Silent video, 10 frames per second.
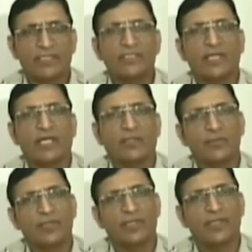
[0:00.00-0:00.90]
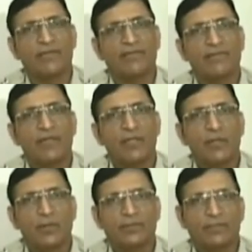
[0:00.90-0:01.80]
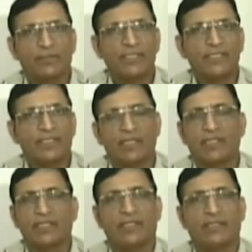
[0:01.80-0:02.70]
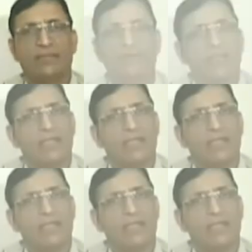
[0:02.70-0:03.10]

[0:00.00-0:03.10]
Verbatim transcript: उसके संचालकों के खिलाफ और तफ्तीश चल रही है